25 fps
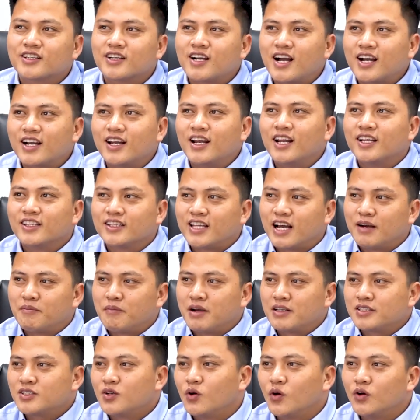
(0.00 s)
các cái nền tảng
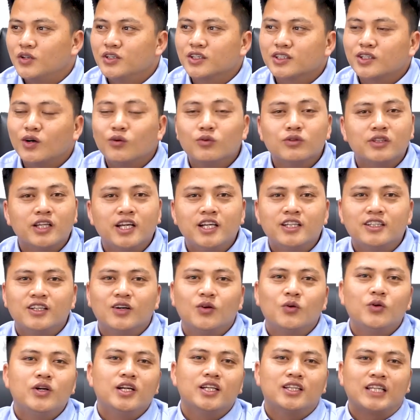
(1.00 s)
mạng xã hội những thông tin
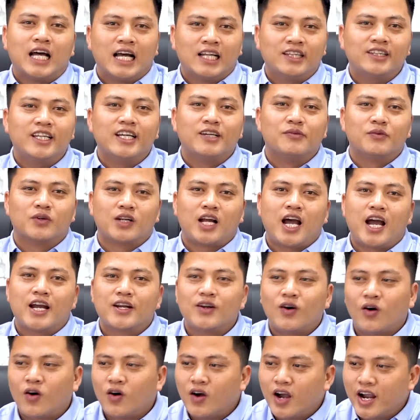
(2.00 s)
là Huy tán tỉnh một ai
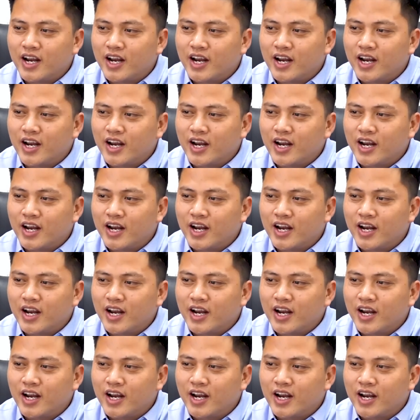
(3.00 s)
đó,